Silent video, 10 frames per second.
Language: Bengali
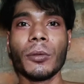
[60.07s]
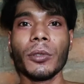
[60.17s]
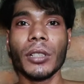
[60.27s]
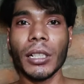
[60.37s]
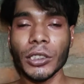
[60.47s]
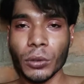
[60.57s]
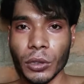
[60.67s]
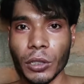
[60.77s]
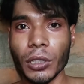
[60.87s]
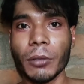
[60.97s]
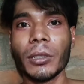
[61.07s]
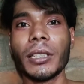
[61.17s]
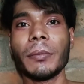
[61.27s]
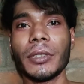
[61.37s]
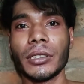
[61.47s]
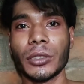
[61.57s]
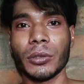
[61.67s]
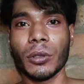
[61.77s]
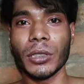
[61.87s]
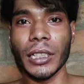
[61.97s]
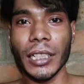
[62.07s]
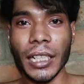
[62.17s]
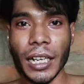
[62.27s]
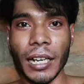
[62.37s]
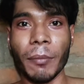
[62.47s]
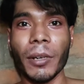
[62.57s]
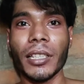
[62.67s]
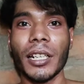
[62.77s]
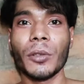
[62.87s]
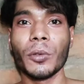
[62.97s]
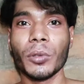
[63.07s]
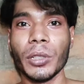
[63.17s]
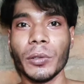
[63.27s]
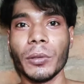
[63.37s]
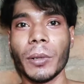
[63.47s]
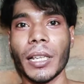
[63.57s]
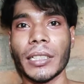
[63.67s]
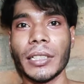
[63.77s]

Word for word: তো বন্ধুরা সত্যি কথা বলতে বিশ্বাস করো যে আমরা যারা নতুন ইউটিউবার